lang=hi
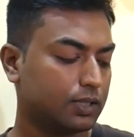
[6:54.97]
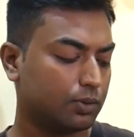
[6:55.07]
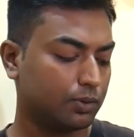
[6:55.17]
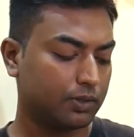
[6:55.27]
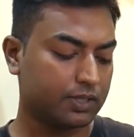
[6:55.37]

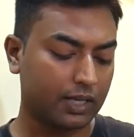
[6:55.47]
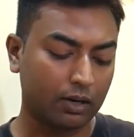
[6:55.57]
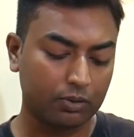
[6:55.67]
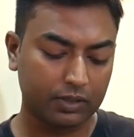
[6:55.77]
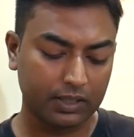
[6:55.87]
सो द
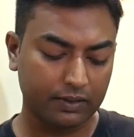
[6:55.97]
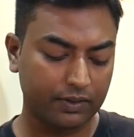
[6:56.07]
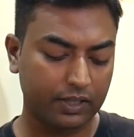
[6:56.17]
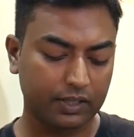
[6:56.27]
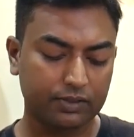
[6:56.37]
साउंड एंड
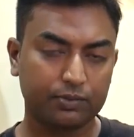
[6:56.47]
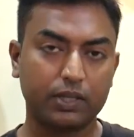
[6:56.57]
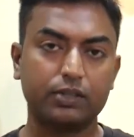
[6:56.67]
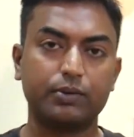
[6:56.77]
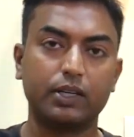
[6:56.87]
एवरीथिंग इज़
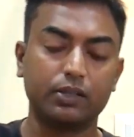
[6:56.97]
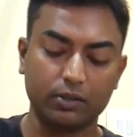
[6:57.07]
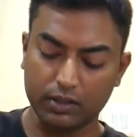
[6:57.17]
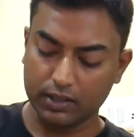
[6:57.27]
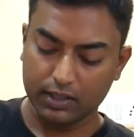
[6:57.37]
रियली गुड